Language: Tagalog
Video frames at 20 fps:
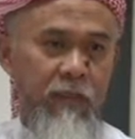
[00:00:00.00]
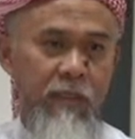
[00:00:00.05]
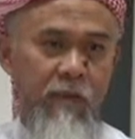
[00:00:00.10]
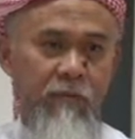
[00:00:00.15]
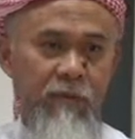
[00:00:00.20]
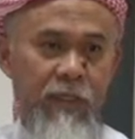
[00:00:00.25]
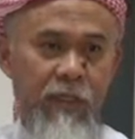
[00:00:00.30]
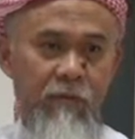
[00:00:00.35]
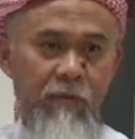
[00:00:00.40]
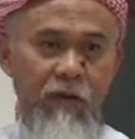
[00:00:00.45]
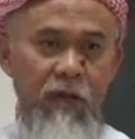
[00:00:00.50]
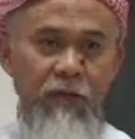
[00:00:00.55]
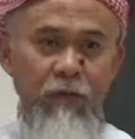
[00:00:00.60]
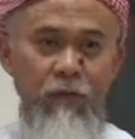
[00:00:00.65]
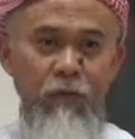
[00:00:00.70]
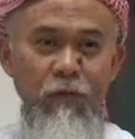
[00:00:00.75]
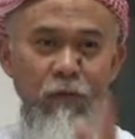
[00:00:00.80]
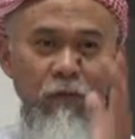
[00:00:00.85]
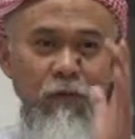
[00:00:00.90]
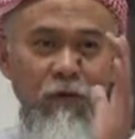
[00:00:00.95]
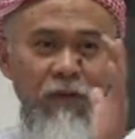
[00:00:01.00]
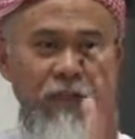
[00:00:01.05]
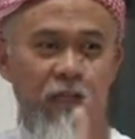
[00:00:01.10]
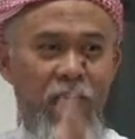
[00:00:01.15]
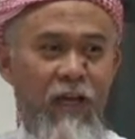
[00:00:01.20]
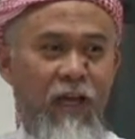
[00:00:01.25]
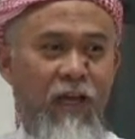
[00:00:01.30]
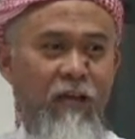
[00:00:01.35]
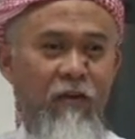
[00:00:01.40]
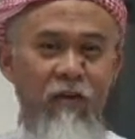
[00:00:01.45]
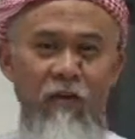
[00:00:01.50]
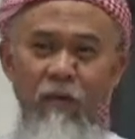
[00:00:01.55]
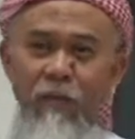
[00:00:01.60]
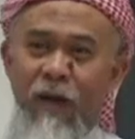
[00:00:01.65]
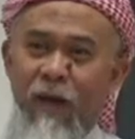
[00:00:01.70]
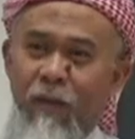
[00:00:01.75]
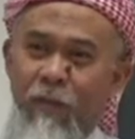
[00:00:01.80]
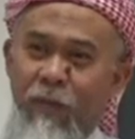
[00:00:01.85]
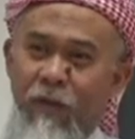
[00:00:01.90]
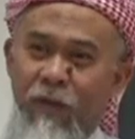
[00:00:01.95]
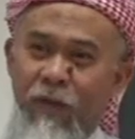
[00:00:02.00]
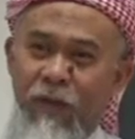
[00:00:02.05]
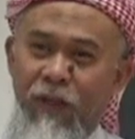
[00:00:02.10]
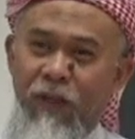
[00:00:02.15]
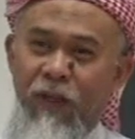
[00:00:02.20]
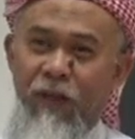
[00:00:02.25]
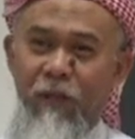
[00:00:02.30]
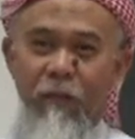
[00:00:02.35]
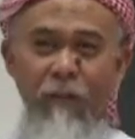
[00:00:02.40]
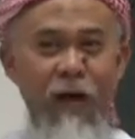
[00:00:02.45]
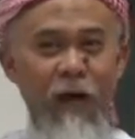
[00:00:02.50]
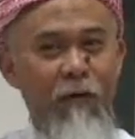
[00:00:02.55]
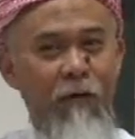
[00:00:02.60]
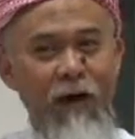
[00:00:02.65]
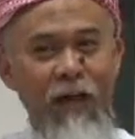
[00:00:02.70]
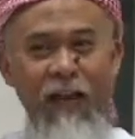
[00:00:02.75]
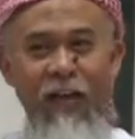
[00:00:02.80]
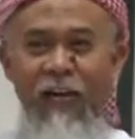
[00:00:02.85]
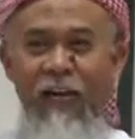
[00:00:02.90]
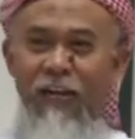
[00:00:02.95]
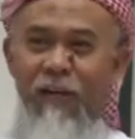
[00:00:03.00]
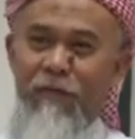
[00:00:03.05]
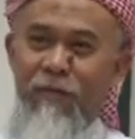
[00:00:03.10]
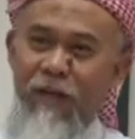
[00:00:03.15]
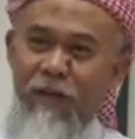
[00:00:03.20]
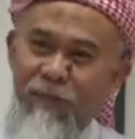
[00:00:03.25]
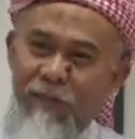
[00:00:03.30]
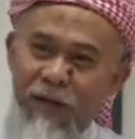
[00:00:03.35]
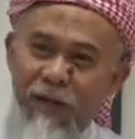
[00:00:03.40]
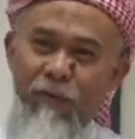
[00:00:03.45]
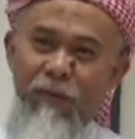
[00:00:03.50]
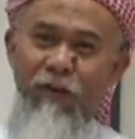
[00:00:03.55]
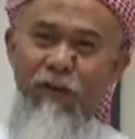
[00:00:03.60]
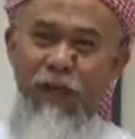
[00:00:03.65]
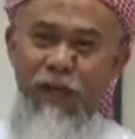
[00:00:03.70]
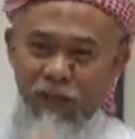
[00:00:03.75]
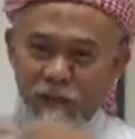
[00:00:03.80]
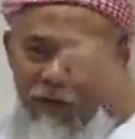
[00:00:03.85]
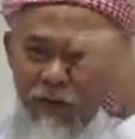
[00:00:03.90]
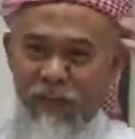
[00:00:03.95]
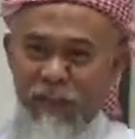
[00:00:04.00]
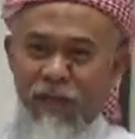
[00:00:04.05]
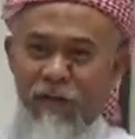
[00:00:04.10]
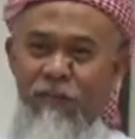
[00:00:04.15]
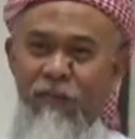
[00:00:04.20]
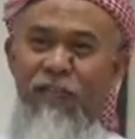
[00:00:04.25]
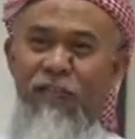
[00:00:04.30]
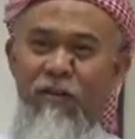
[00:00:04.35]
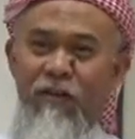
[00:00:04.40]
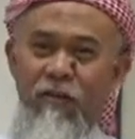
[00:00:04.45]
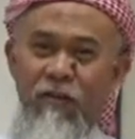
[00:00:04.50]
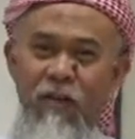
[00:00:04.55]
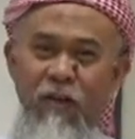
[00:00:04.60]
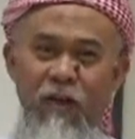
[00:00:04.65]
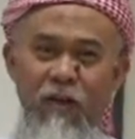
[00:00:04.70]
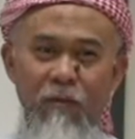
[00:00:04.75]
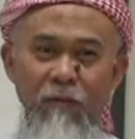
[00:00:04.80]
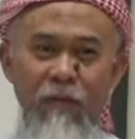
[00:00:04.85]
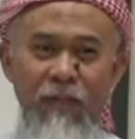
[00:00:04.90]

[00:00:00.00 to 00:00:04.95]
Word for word: Ang subject mo ay tungkol sa ano, baboy, bawal haram ang baboy, ito ang subject ko.